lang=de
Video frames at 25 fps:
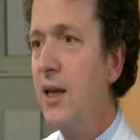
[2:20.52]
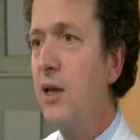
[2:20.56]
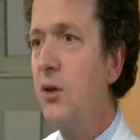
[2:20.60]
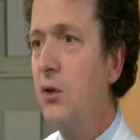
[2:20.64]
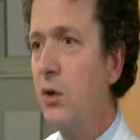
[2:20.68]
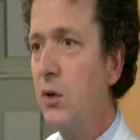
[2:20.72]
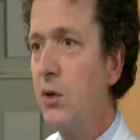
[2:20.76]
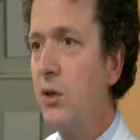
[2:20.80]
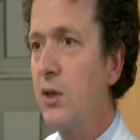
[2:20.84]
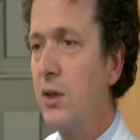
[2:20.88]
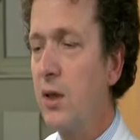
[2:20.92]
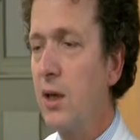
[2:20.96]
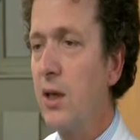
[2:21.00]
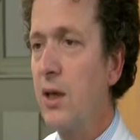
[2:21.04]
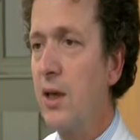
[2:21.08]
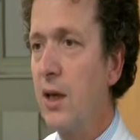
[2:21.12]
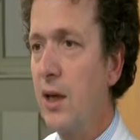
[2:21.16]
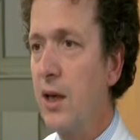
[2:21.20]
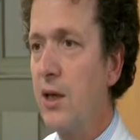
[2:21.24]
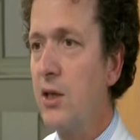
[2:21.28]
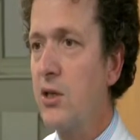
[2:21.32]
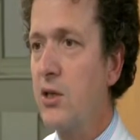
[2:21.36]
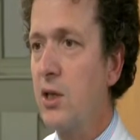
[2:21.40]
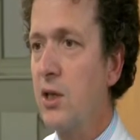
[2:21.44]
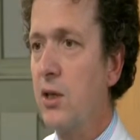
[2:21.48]
eindeutig eine
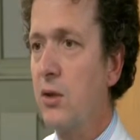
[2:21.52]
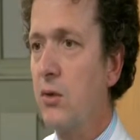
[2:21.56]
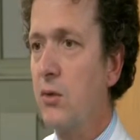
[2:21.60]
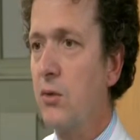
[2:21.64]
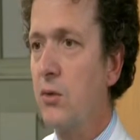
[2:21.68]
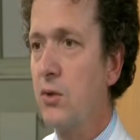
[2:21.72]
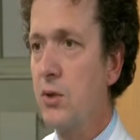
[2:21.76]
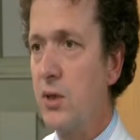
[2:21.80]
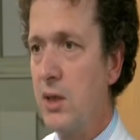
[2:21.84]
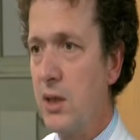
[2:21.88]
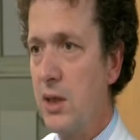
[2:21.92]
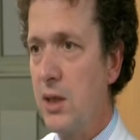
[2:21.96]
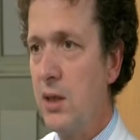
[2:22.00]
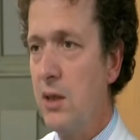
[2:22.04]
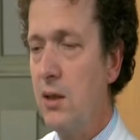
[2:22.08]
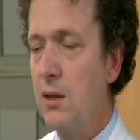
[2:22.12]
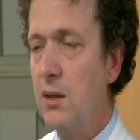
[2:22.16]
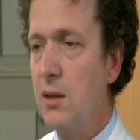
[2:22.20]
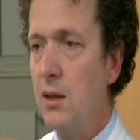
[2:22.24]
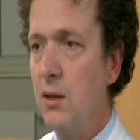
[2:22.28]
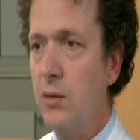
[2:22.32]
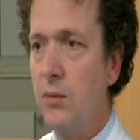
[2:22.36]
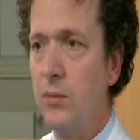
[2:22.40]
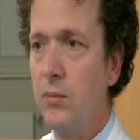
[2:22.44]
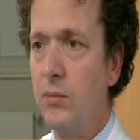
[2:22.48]
Einschränkung sehen,
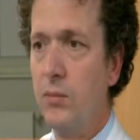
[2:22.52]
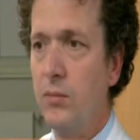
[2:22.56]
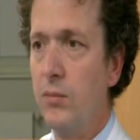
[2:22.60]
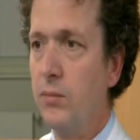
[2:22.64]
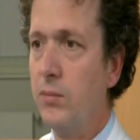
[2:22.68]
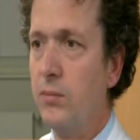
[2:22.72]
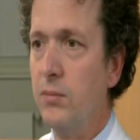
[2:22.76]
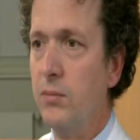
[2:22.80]
dann